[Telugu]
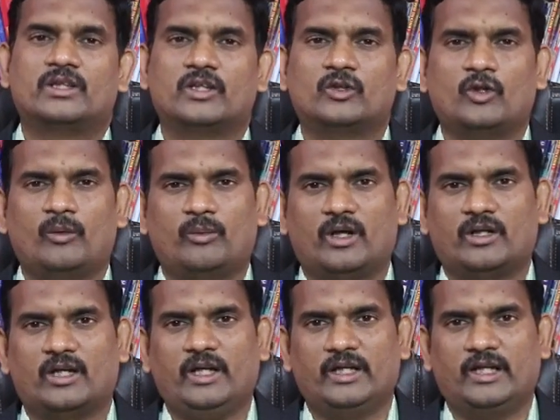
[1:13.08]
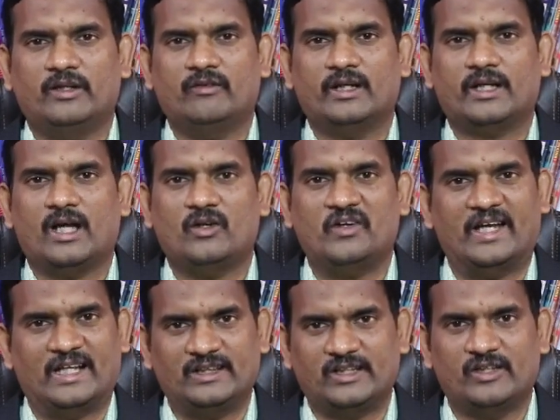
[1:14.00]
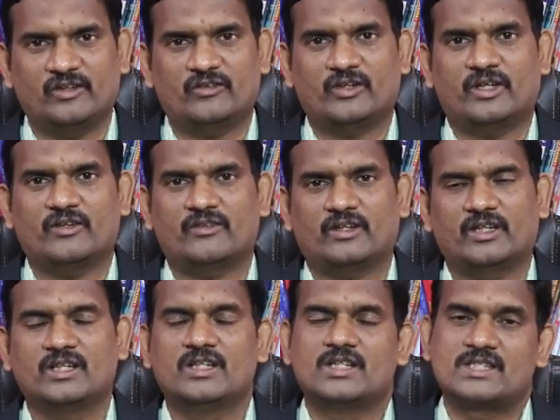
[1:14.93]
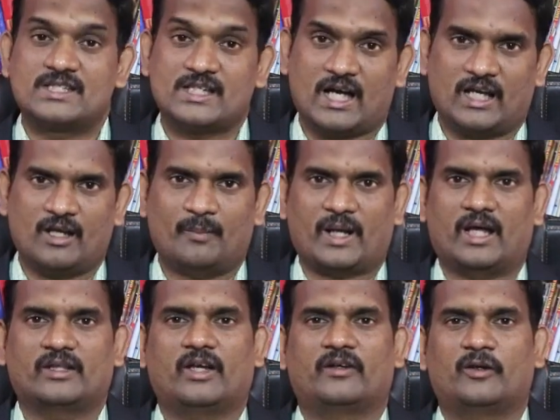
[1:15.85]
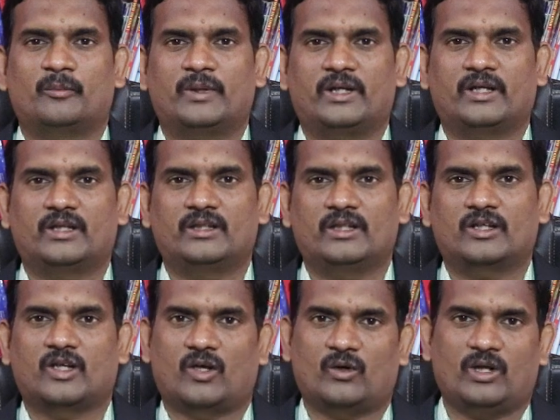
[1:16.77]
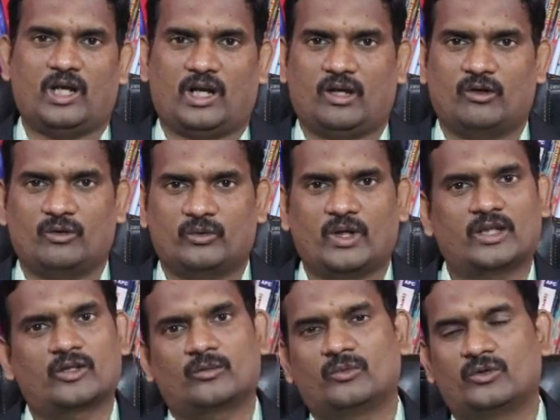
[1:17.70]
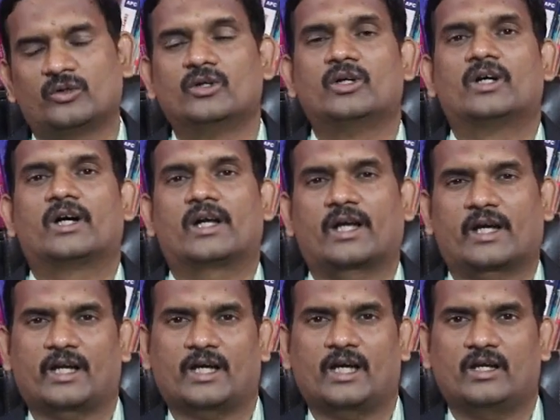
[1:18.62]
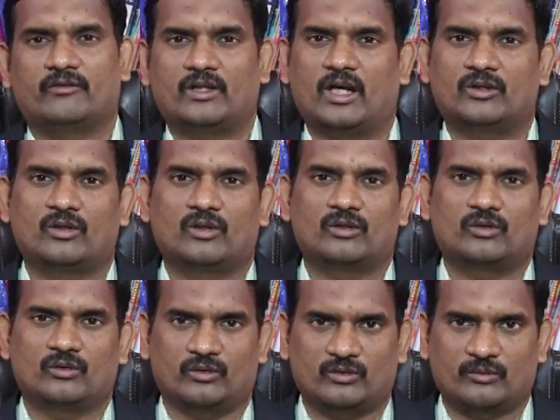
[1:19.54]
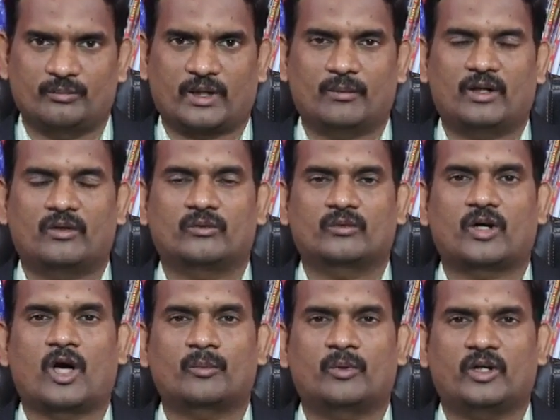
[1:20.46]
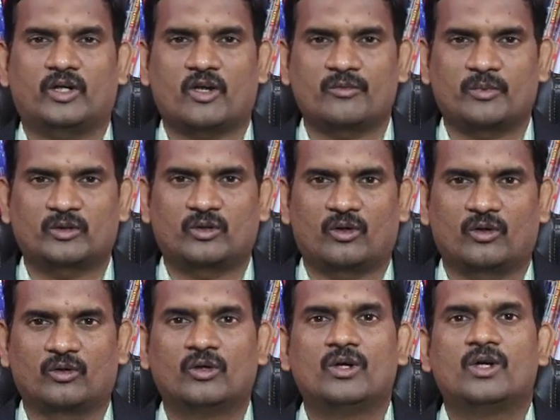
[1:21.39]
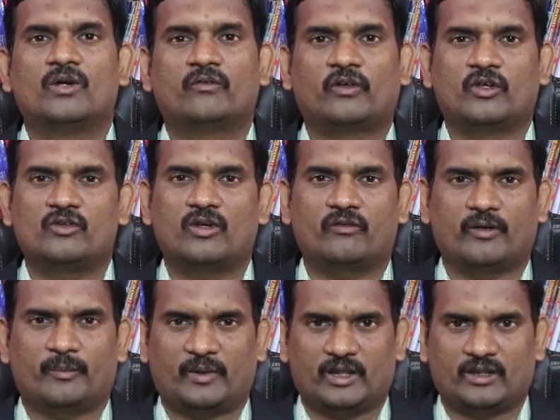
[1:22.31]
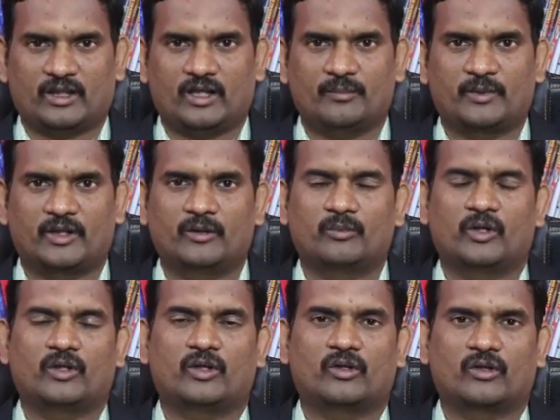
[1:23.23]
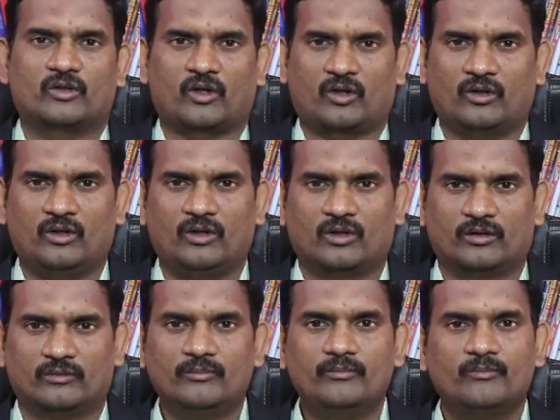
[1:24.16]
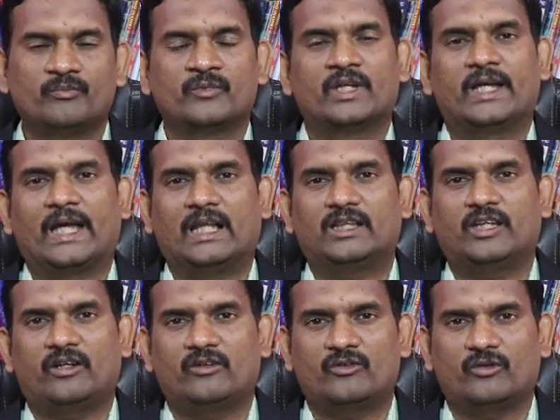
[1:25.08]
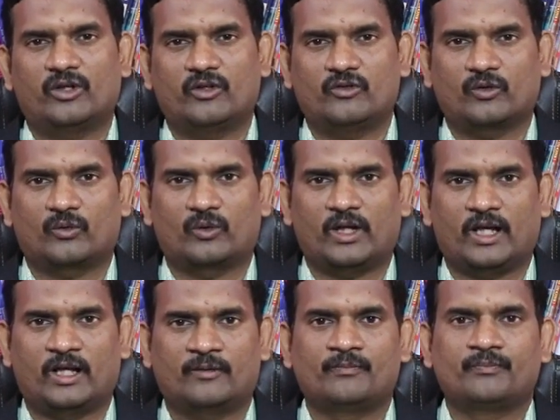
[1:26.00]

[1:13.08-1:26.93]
దీంతో పాటుగా ఇటీవల కాలంలో హెల్త్ ఇన్సూరెన్స్కి చాలా ప్రాధాన్యం పెరిగింది కరోనా రావడం అంతకుముందు రకరకాల వ్యాధులతో ప్రబలడం కార్పొరేట్ ఆసుపత్రులు ఫీజులు విపరీతంగా పెరిగిపోయినటువంటి తరుణంలో హెల్త్ ఇన్సూరెన్స్ కూడా